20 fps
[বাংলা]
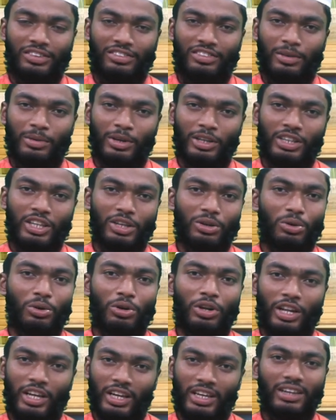যে ব্যক্তি কোনো
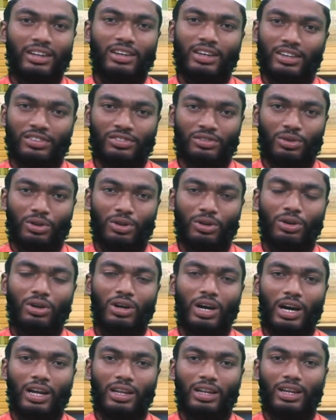নেকির কাজ করলো
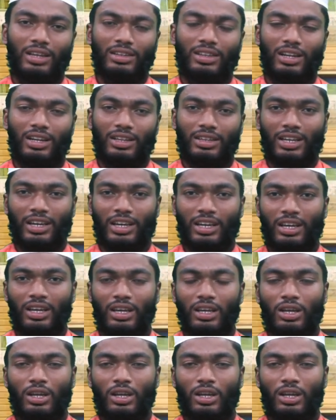আল্লাহ তালা তাকে